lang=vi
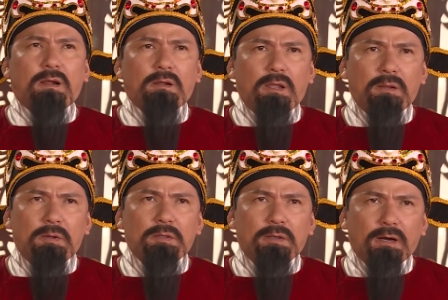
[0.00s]
Ta nghĩ
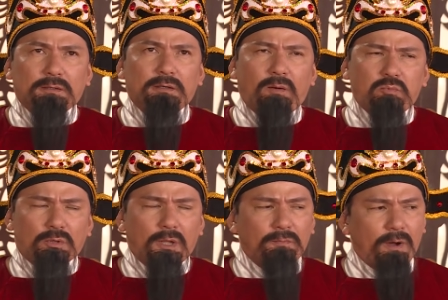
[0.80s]
bây giờ thì ông
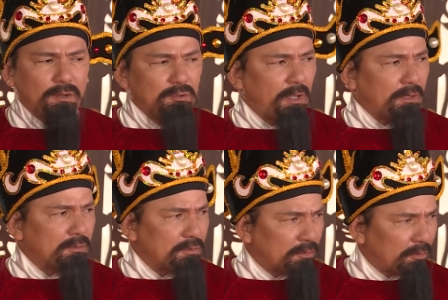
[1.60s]
có thể phán xét
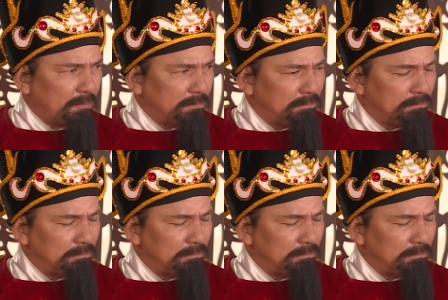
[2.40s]
được rồi.